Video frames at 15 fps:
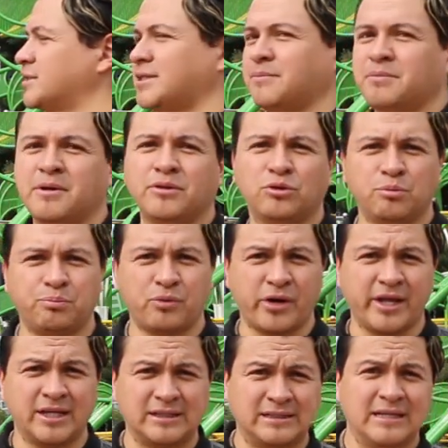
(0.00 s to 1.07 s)
que también tú
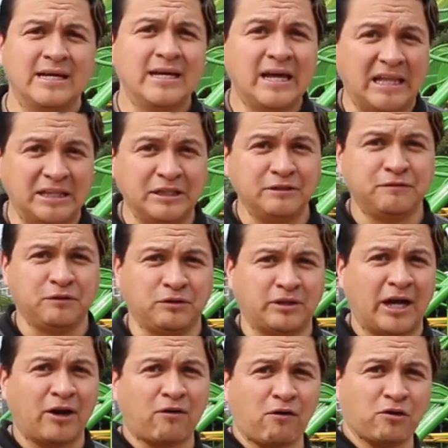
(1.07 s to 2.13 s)
puedes
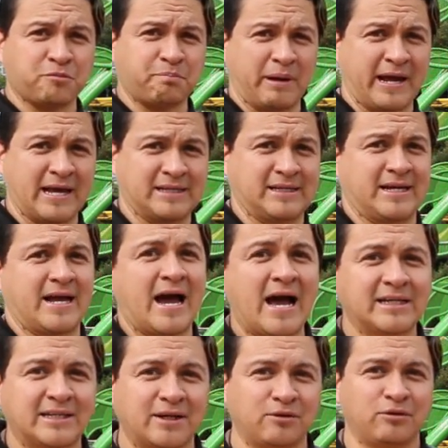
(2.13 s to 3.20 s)
disfrutar con los peques de
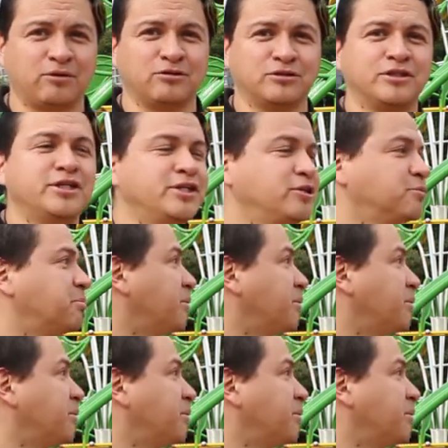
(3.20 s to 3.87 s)
casa, con los niños,